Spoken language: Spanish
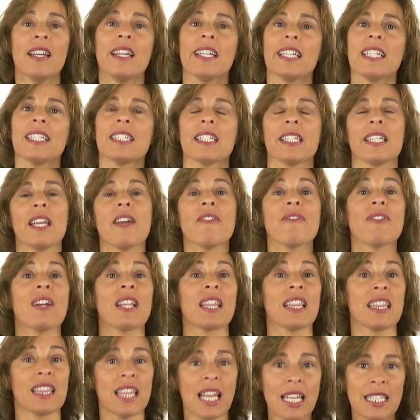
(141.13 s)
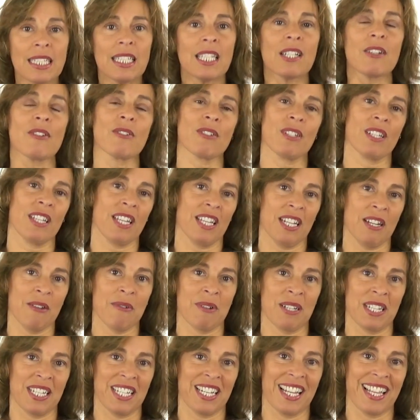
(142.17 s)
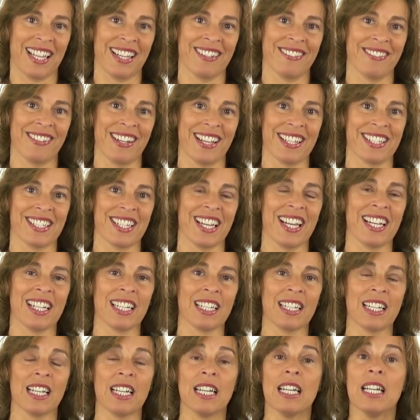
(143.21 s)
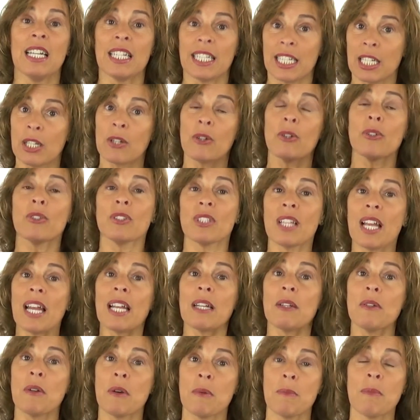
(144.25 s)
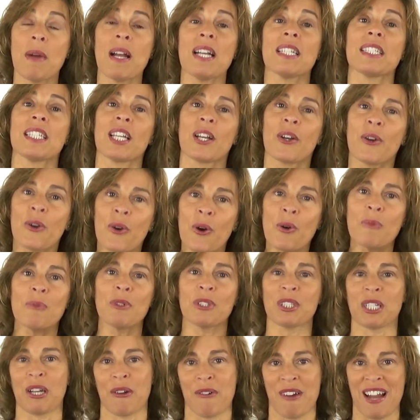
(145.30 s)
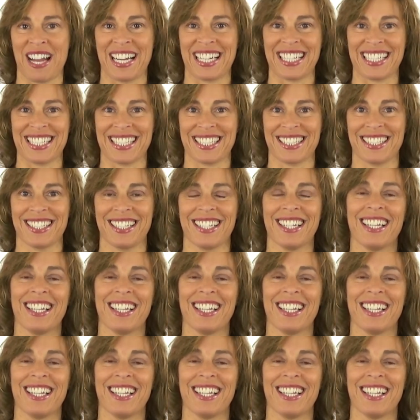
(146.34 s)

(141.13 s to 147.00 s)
y sería fantástico si quieres venir a dar una charla y contarnos más de cómo trabajas.